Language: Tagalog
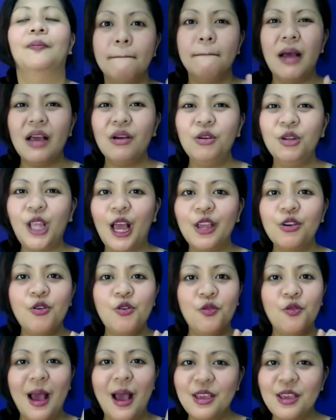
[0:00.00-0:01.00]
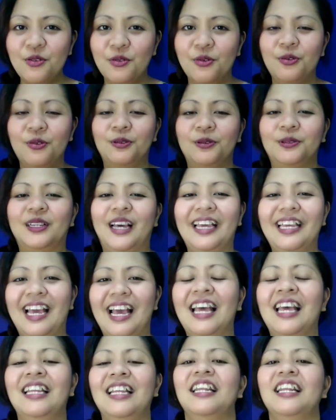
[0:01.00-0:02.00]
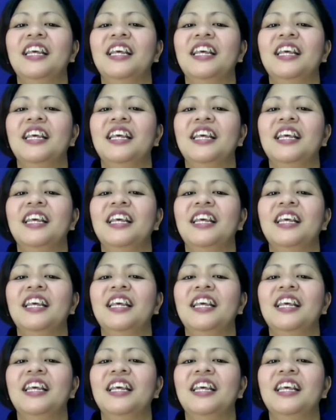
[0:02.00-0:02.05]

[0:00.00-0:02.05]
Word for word: Bago tayo humayo, ayan,